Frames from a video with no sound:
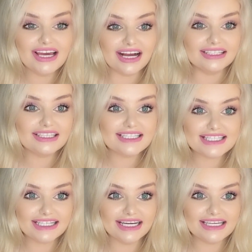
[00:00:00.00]
она
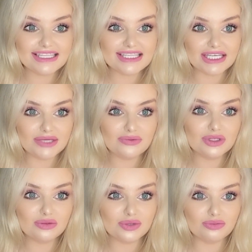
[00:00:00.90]
достигается
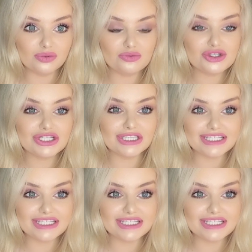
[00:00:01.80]
именно при помощи